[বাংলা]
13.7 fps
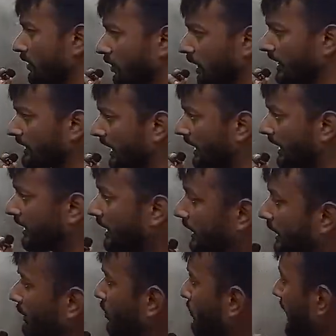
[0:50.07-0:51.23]
হোয়াইট কালার
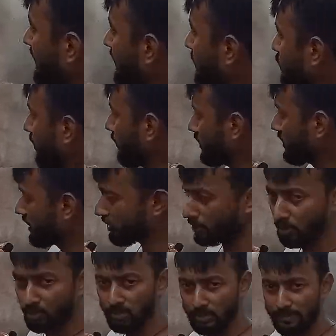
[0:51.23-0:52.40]
এবং বাজারের সর্বশ্রেষ্ঠ
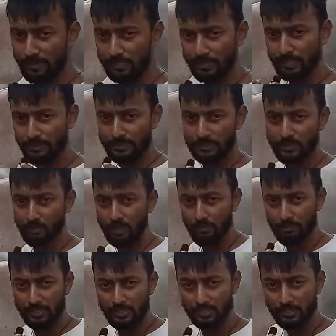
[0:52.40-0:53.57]
গরুটি আমরা দেখতে পাচ্ছি এখন
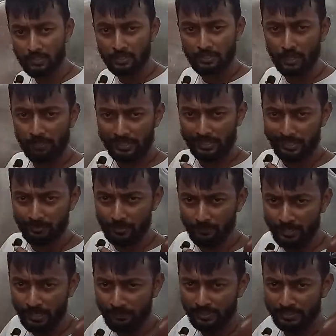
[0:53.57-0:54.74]
আপনাদের আমার
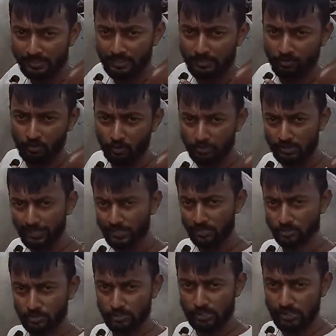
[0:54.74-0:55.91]
ক্যামেরাম্যান আপনাদেরকে গরুটি দেখানোর
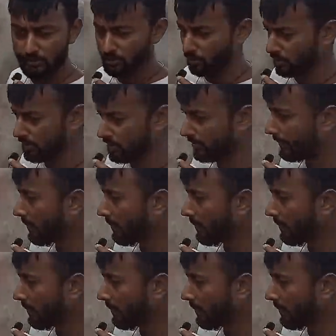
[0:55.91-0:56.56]
জন্য সাহায্য করছে